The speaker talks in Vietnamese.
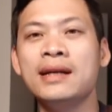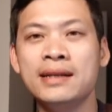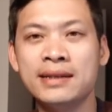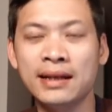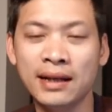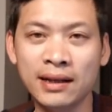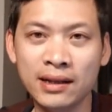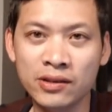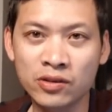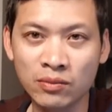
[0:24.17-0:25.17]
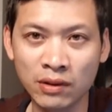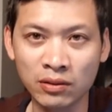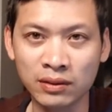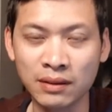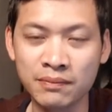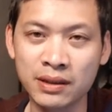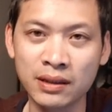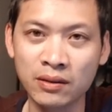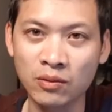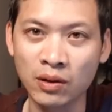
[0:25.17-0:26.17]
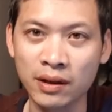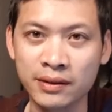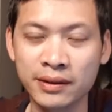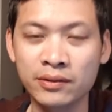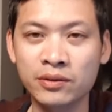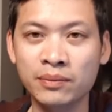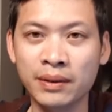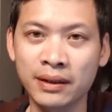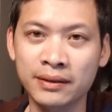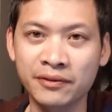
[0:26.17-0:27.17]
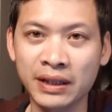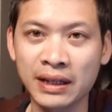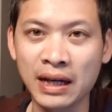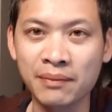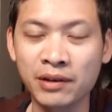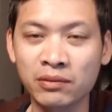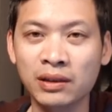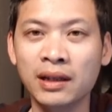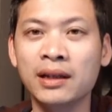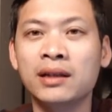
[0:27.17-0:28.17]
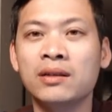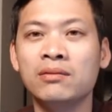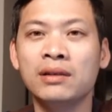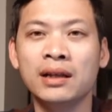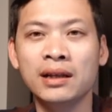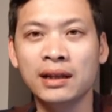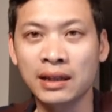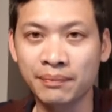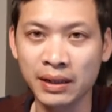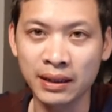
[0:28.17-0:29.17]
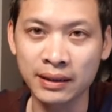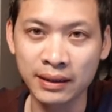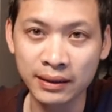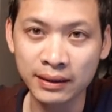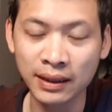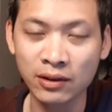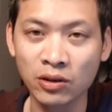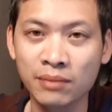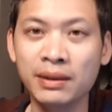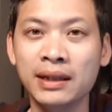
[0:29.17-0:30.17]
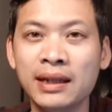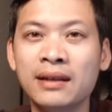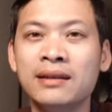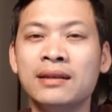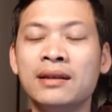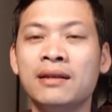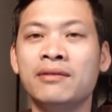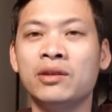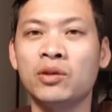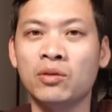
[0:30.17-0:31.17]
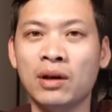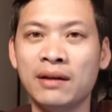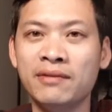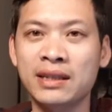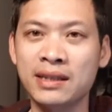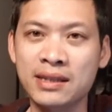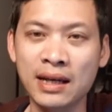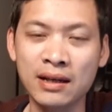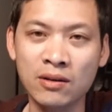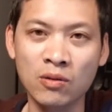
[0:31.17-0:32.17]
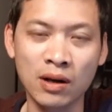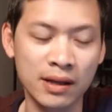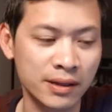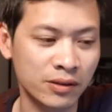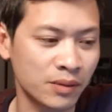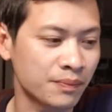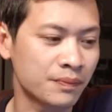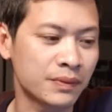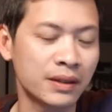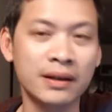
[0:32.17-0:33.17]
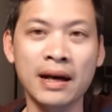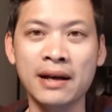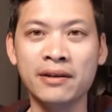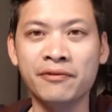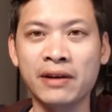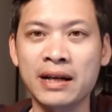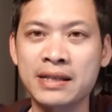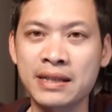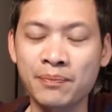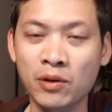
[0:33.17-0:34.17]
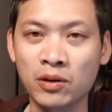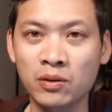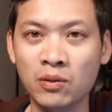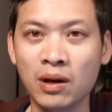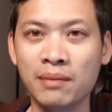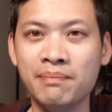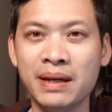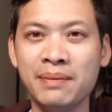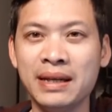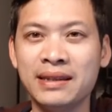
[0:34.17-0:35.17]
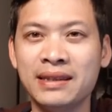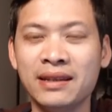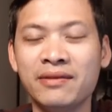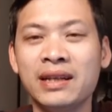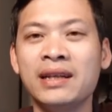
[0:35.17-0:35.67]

Đây sẽ là nơi chút bầu tâm sự của YouTubers Việt Nam, đồng thời cũng là nơi cập nhật những thay đổi mới nhất về thuật toán và chính sách của YouTube từ Henry Fan Support của BBTV,